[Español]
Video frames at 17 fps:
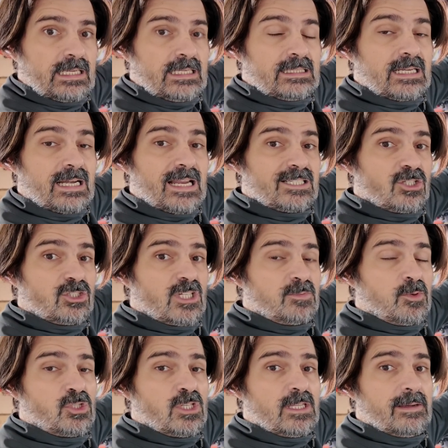Entre las
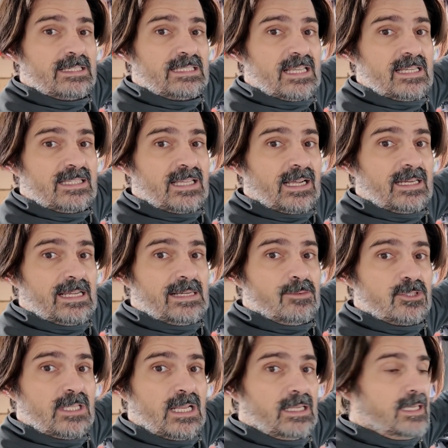cosas positivas que
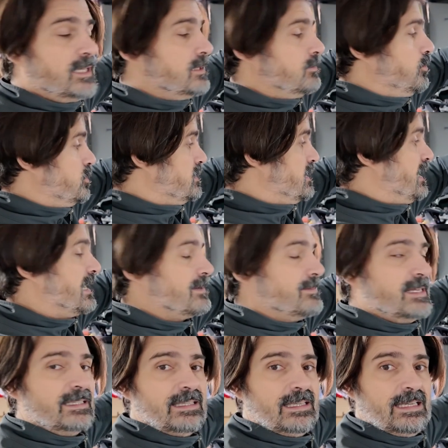destacaríamos del kit, pues
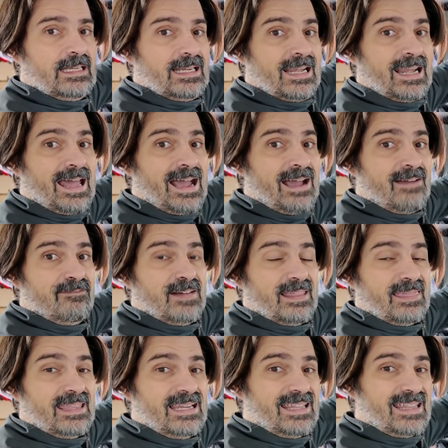claramente la
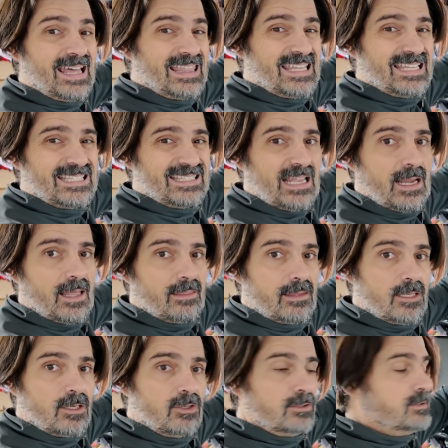facilidad de
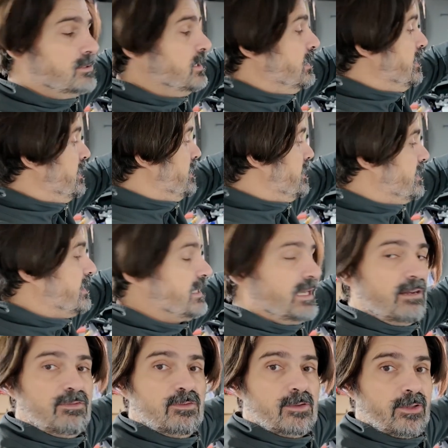instalación
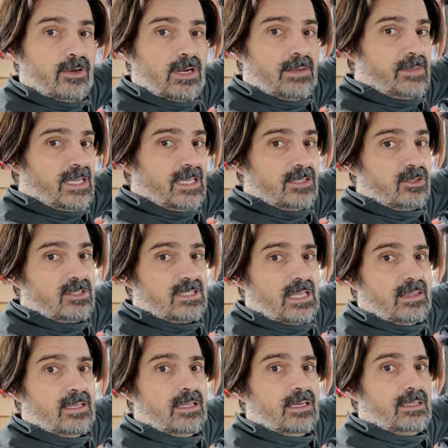y el funcionamiento, es
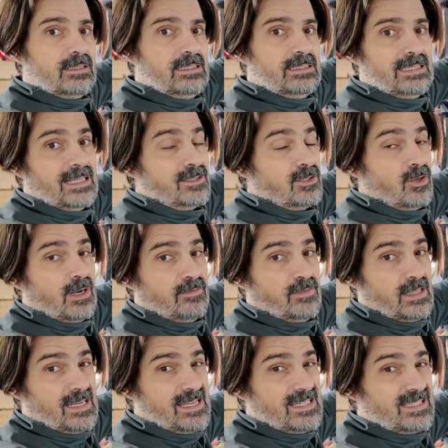decir, tanto la
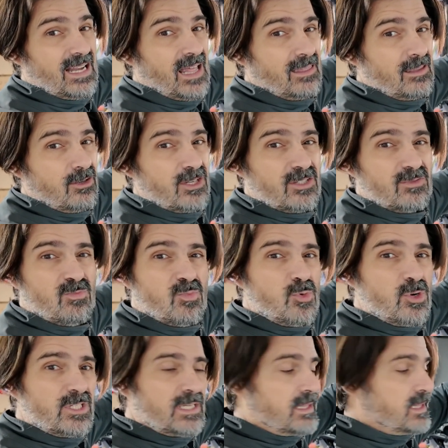facilidad de instalación es
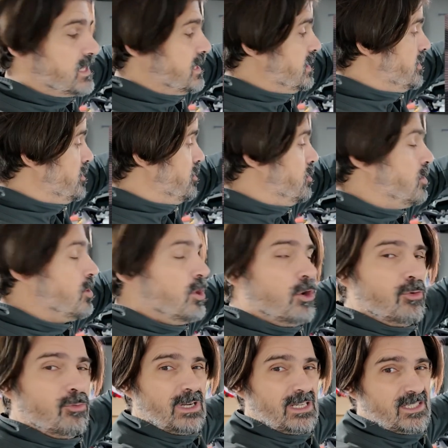muy sencillo,
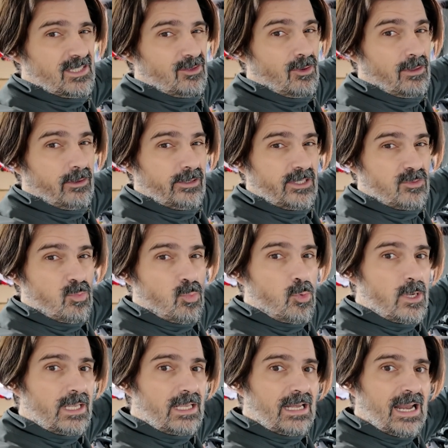unas instrucciones
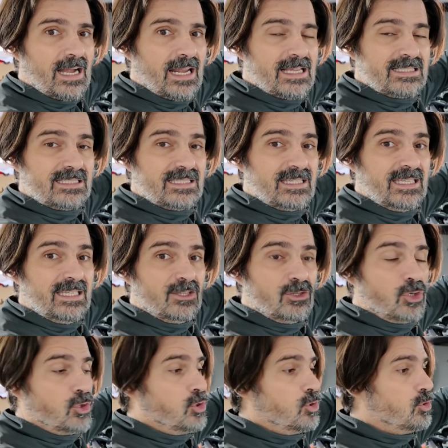muy claras y
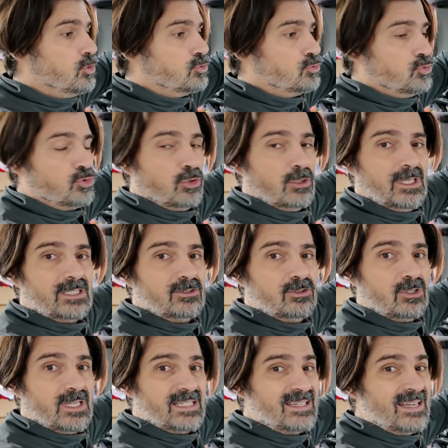todo con sus
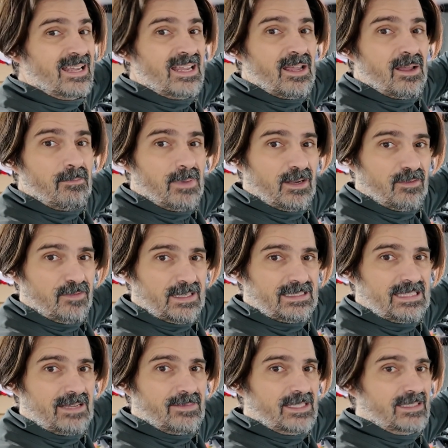conectores
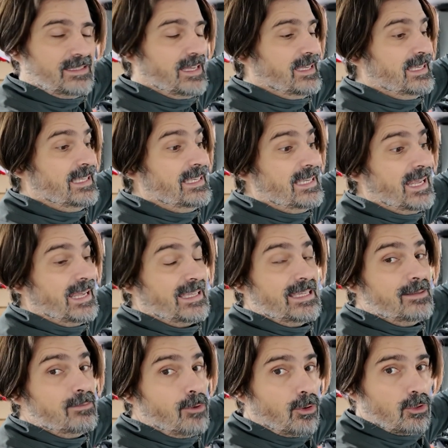perfectamente
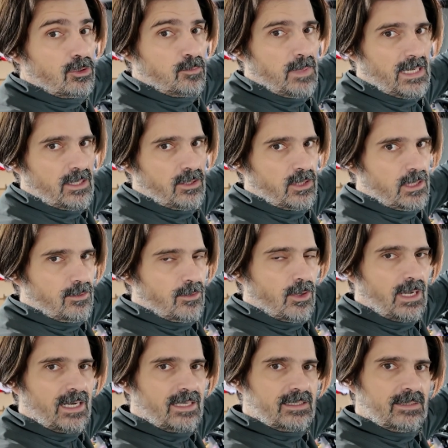inequívocos para no
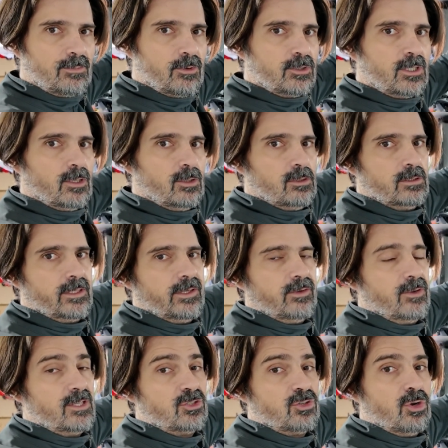equivocarte y ponerlo donde
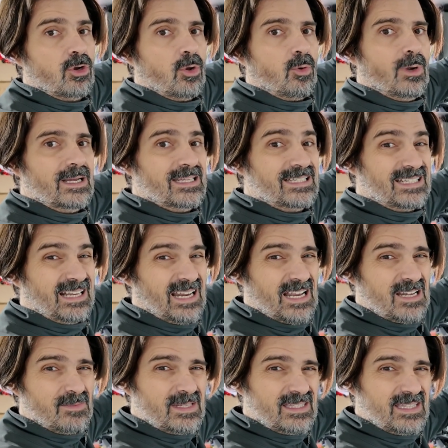no es, con lo cual es
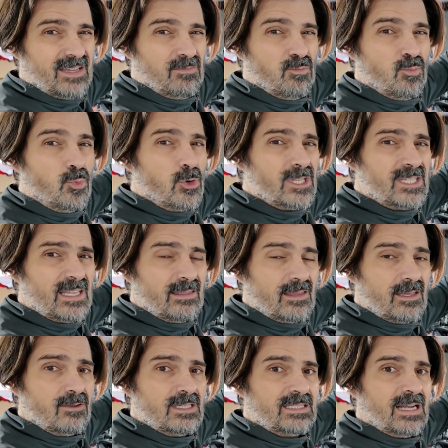realmente muy
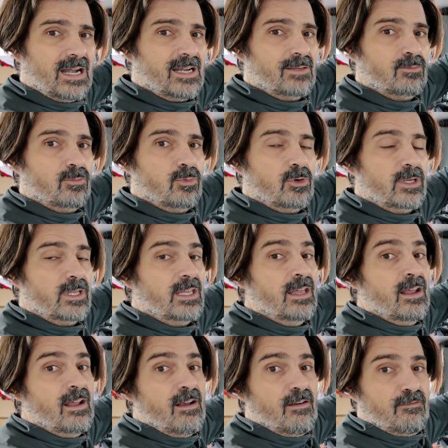sencillo de instalar y muy
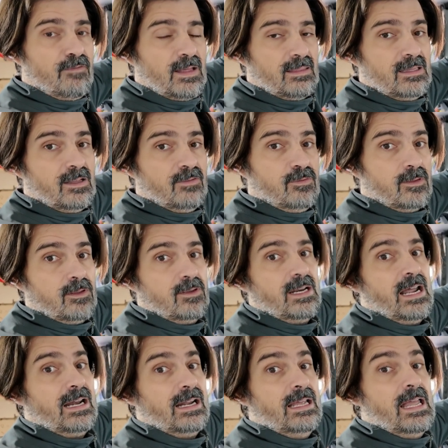fácil de
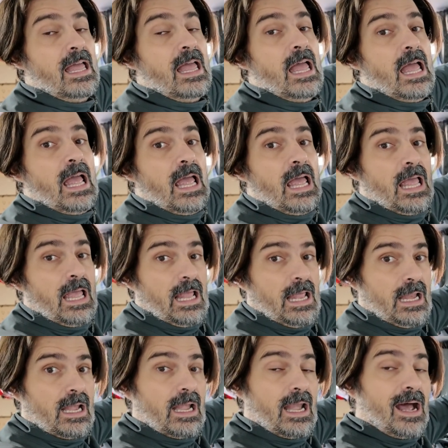funcionar.
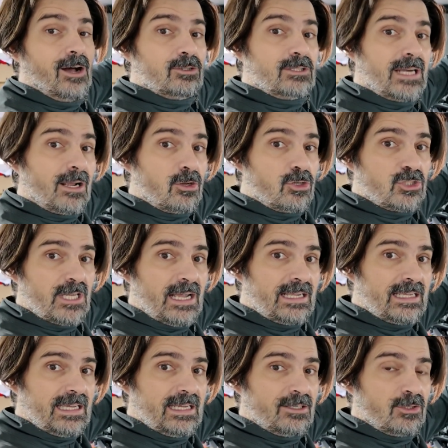La otra
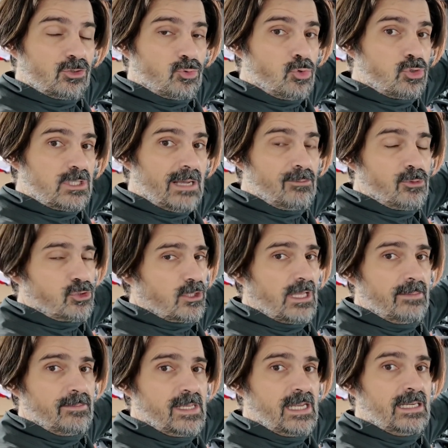cosa que nos gusta mucho
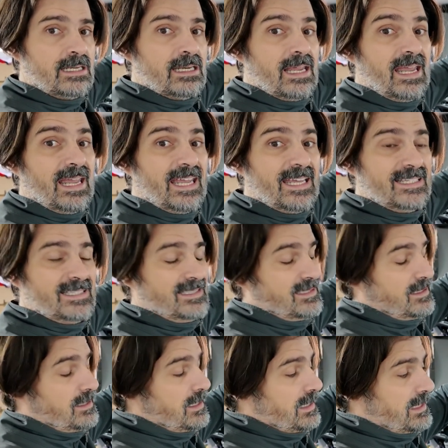también
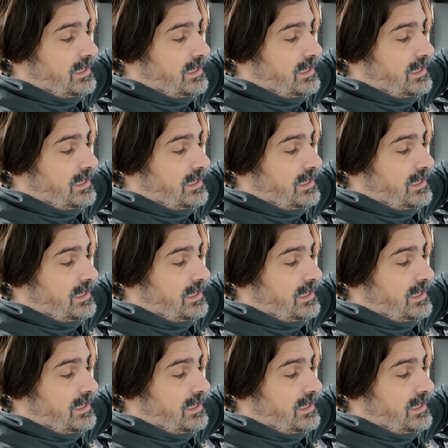es